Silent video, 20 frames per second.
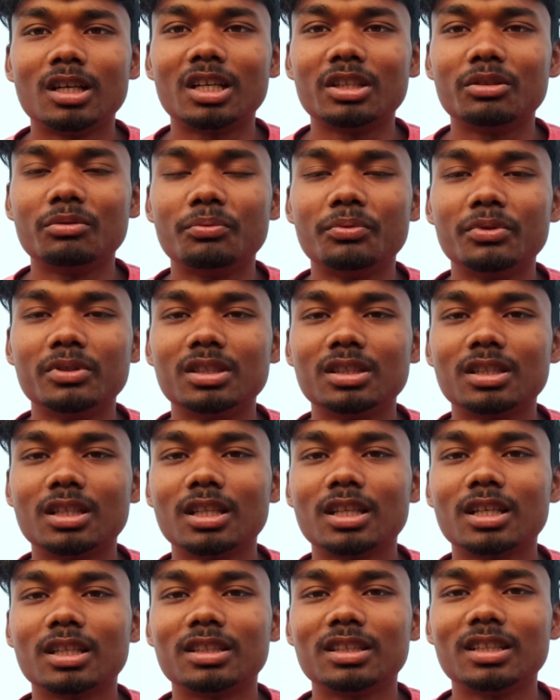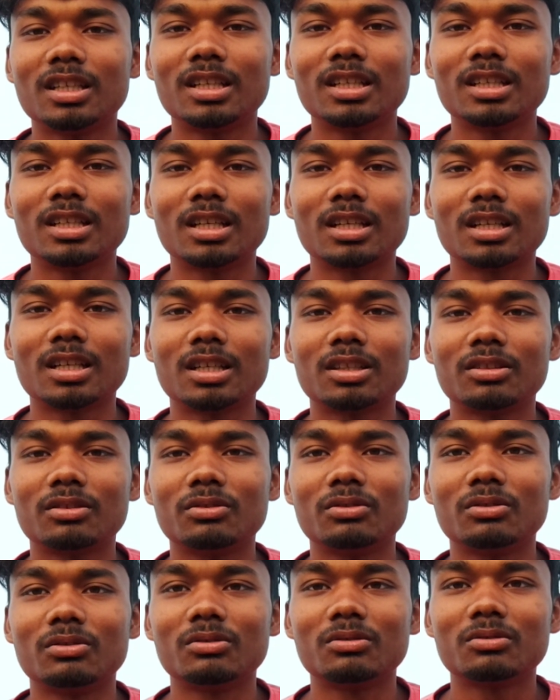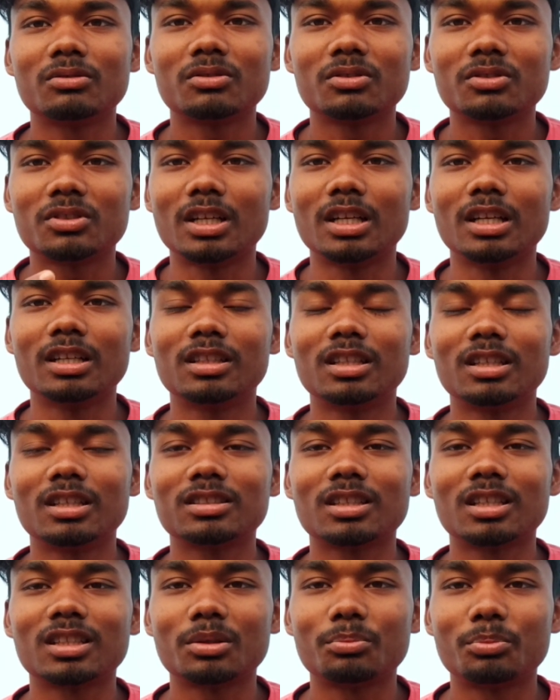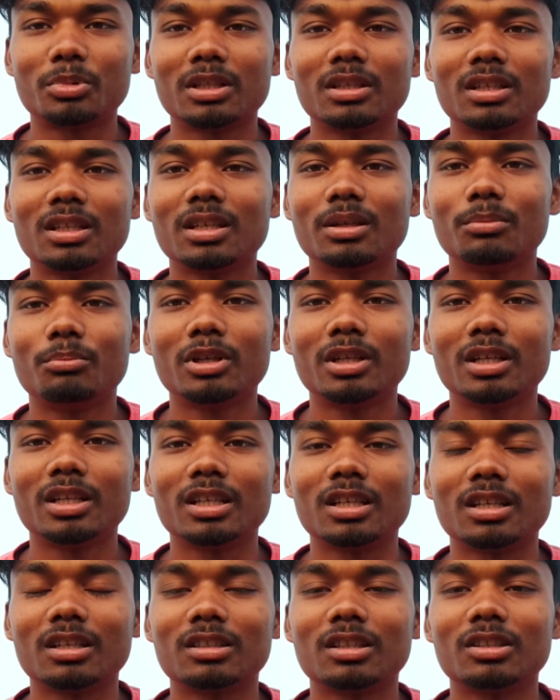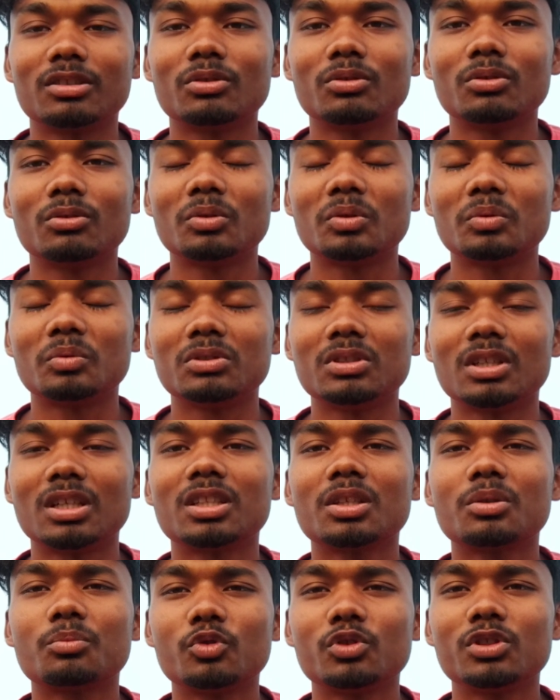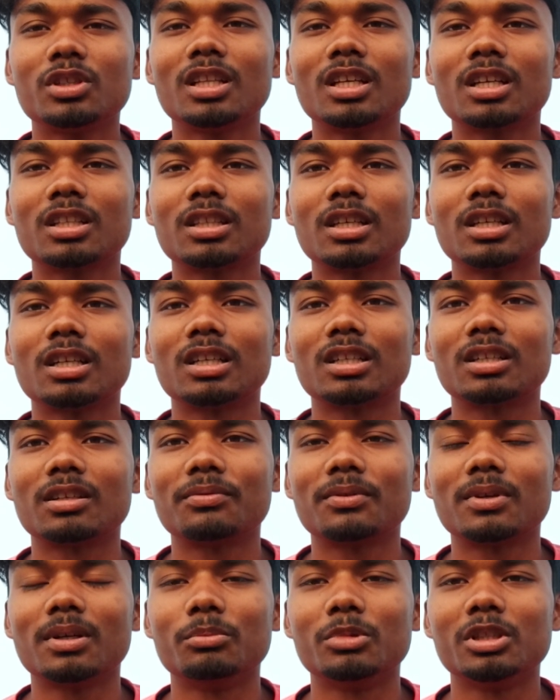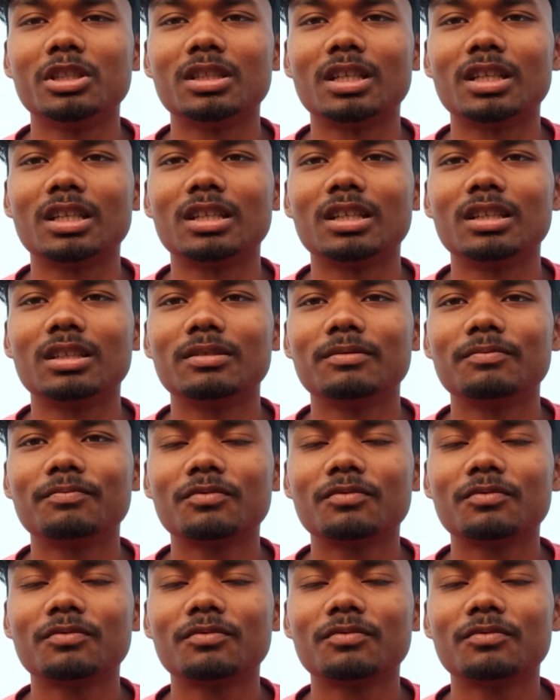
आदमी फिजिकल का तैयारी कर रहा है तो शरीर थक जाता पढ़ने का मन नहीं करता तो जहाँ तक मुझे लगता है कट ऑफ कम ही जाएगा